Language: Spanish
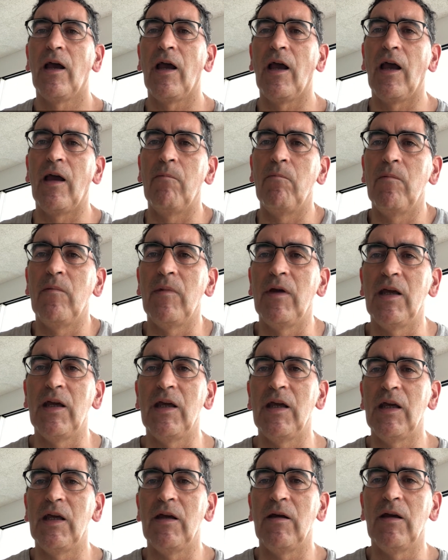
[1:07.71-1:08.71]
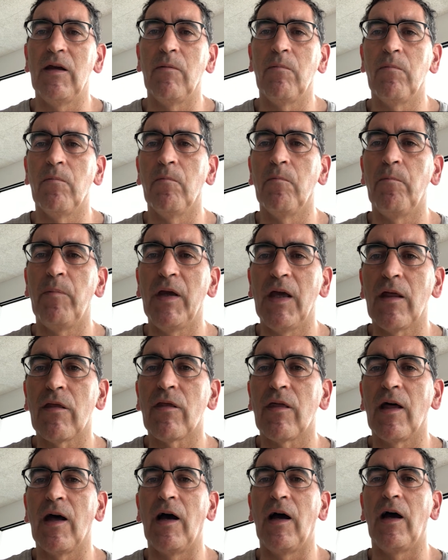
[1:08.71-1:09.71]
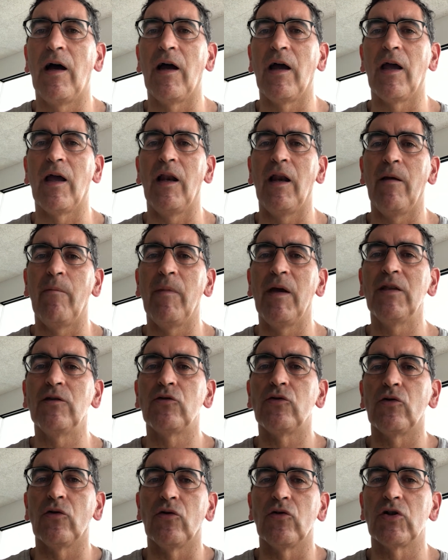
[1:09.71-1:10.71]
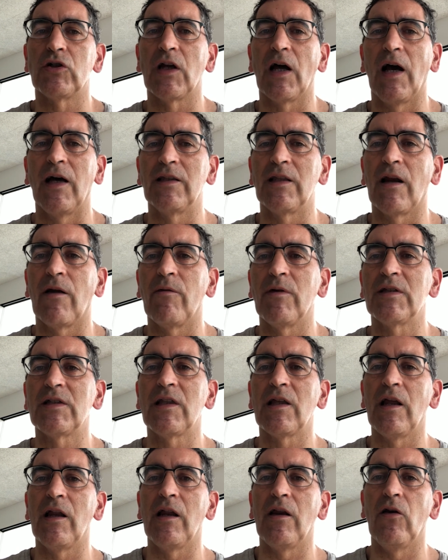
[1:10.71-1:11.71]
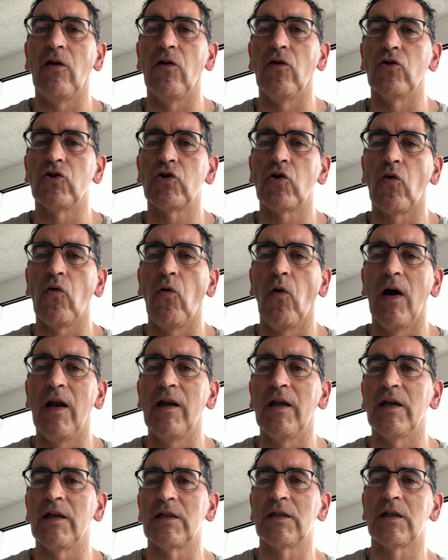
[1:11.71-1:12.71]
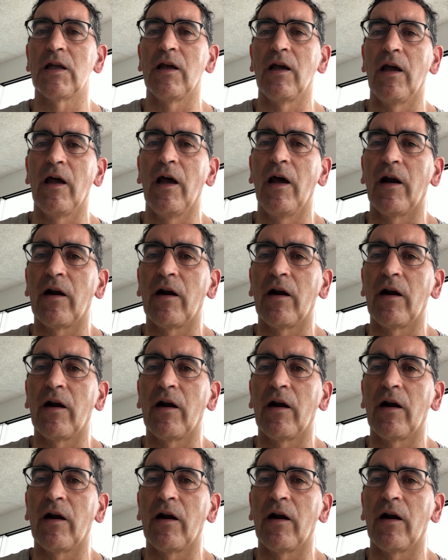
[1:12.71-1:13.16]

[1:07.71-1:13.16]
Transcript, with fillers: en mi pieza elementos a través de los cuales eh,